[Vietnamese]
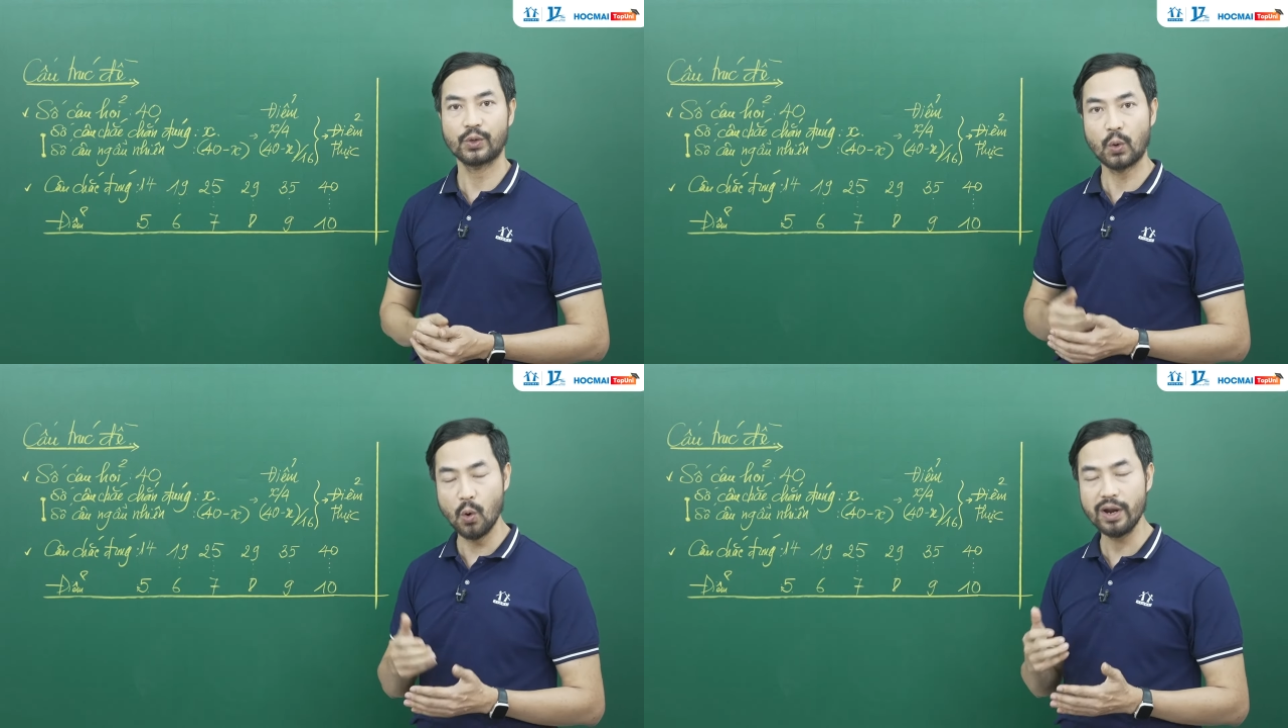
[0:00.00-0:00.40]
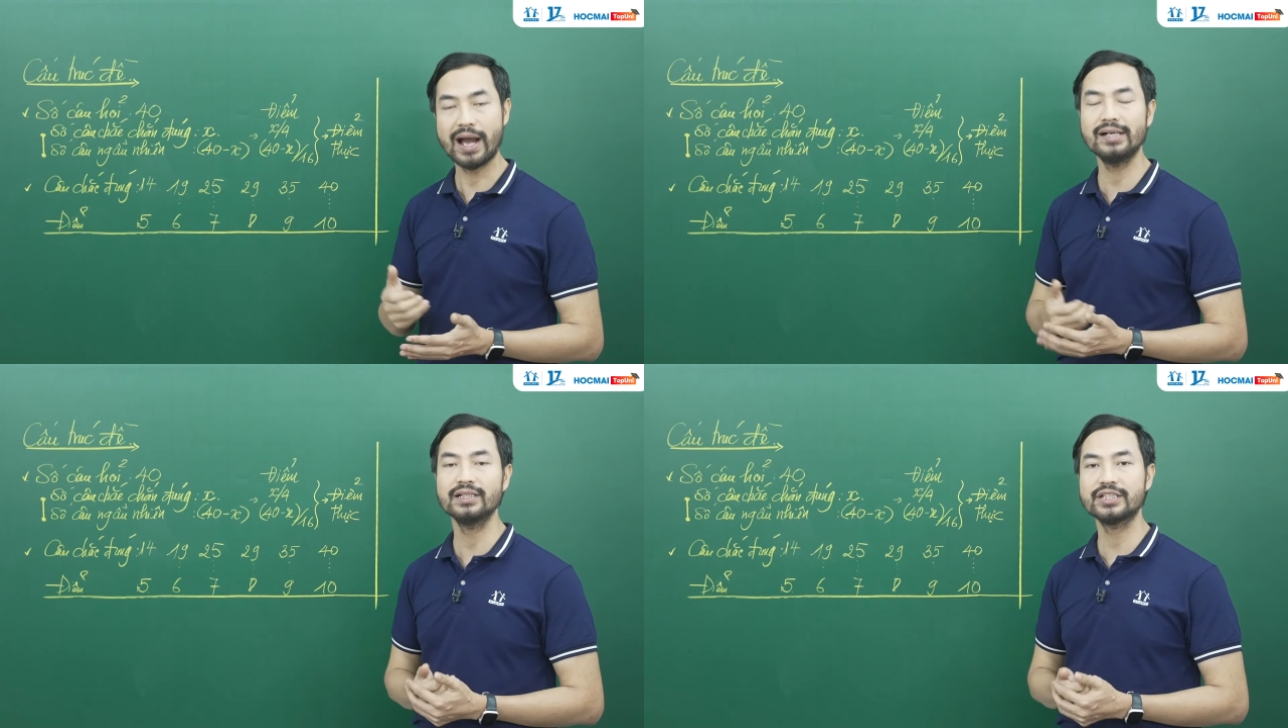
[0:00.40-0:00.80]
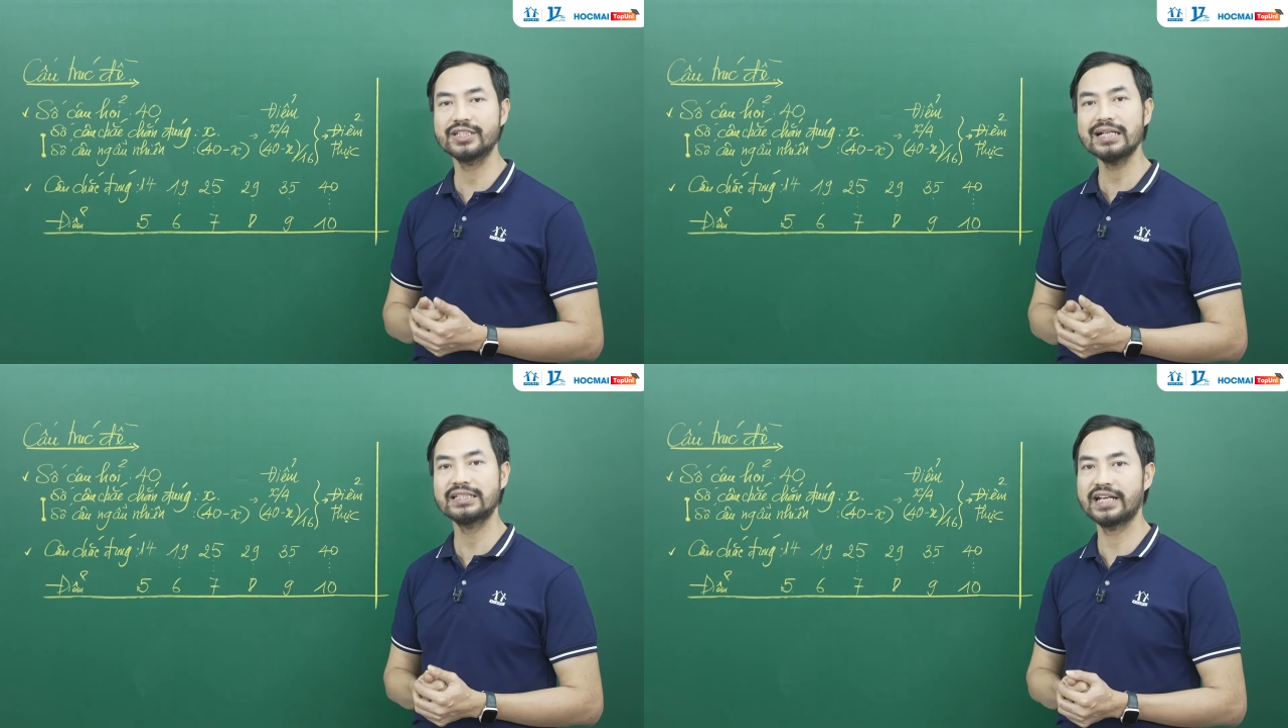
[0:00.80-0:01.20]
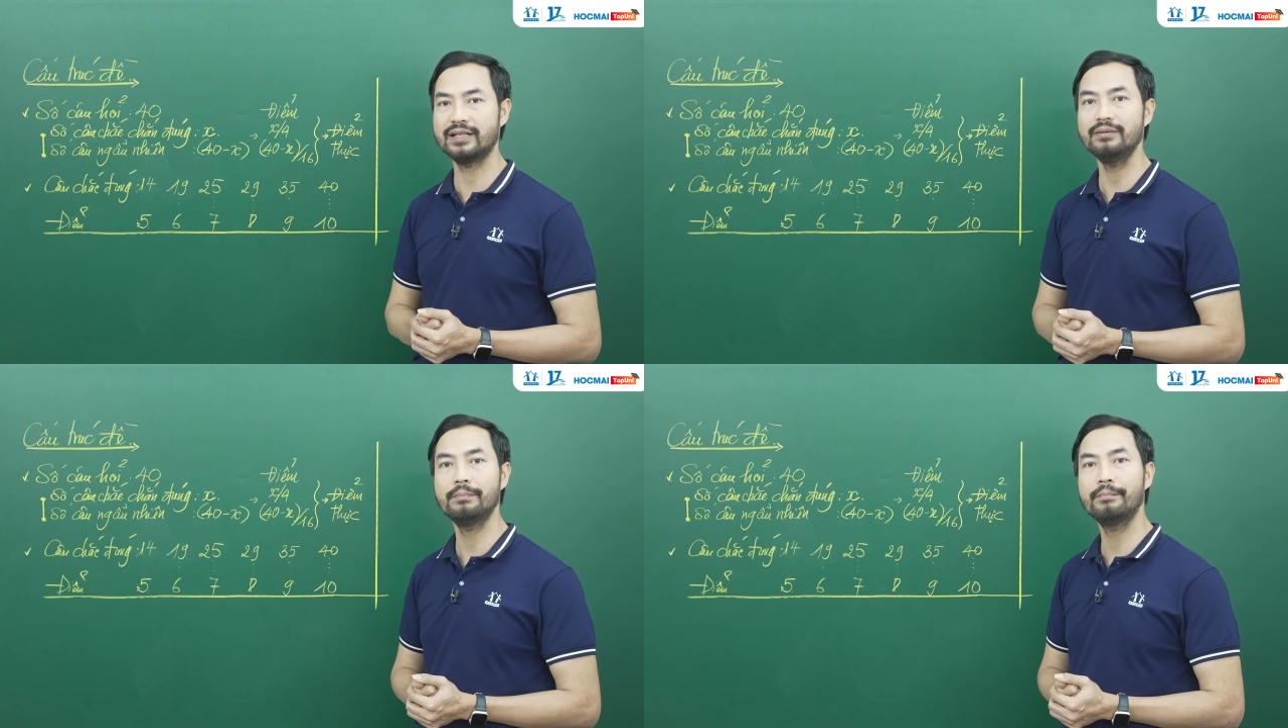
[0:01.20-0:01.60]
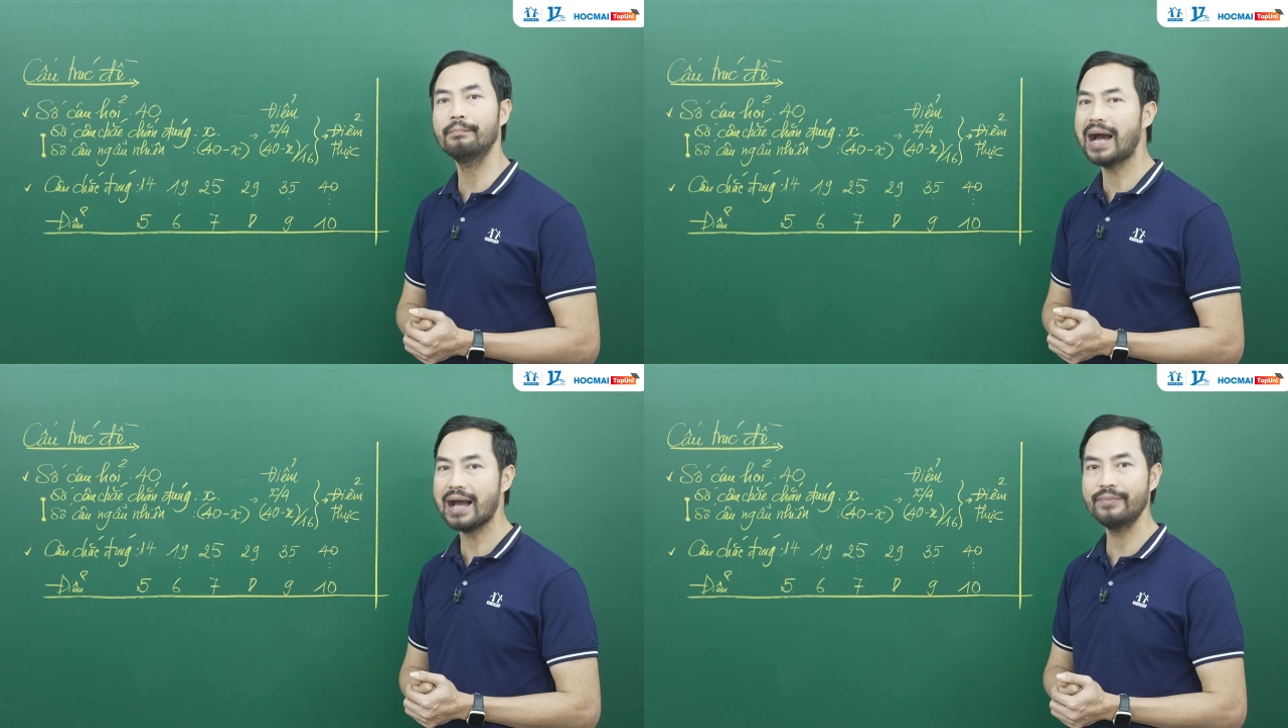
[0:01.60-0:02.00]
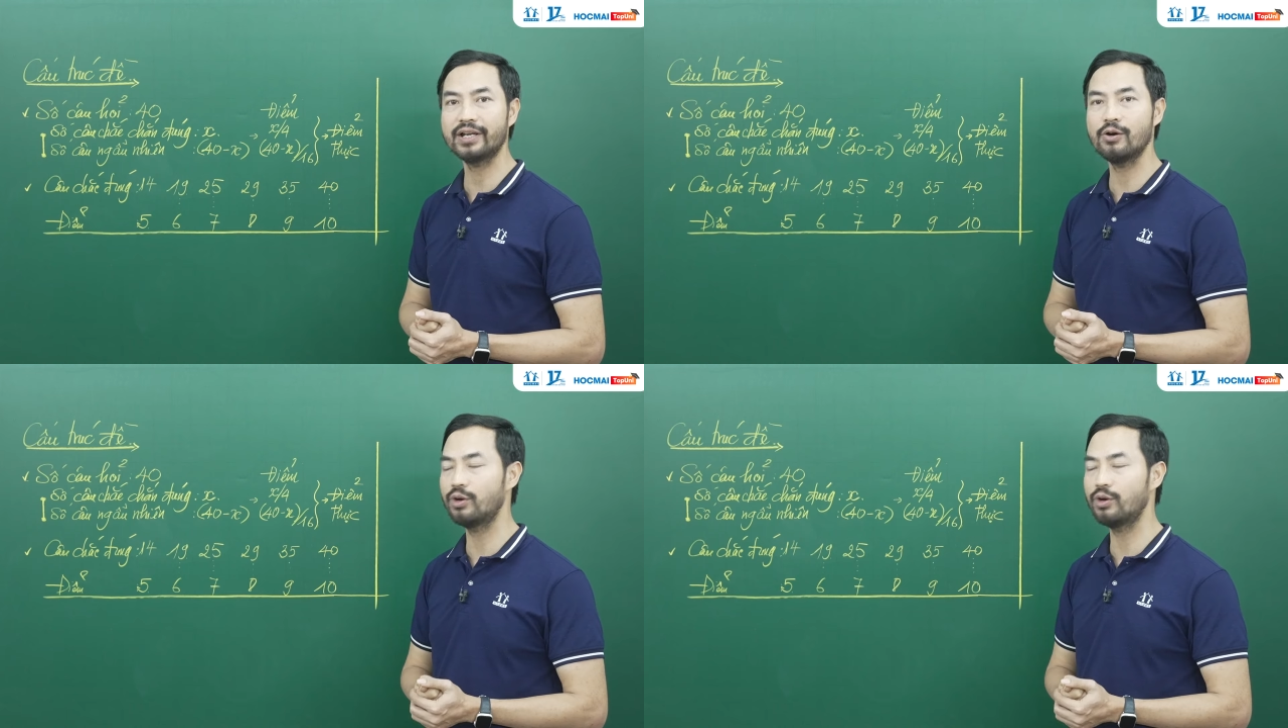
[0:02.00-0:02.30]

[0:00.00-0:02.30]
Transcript: Cố gắng chắc chắn 30 câu